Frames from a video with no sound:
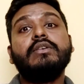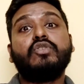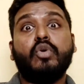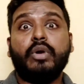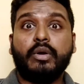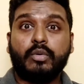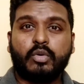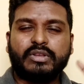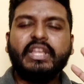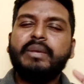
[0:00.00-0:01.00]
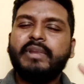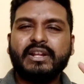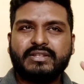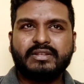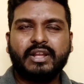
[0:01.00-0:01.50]
సో ఒక త్రీ
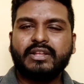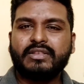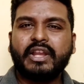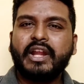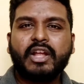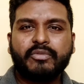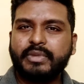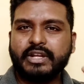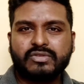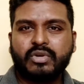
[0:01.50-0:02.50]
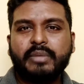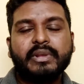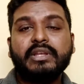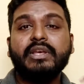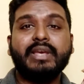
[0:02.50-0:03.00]
మినిట్స్ లేదా త్రీ అండ్ హాఫ్ మినిట్స్ కూడా
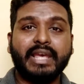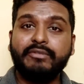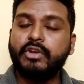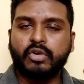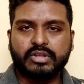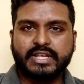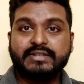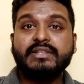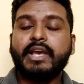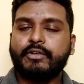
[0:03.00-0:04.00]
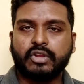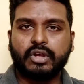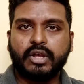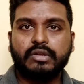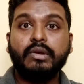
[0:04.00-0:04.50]
మనకి ఏవీ కూడా వచ్చేస్తుంది ఎవరిదో
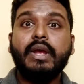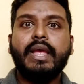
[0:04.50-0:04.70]
కాదు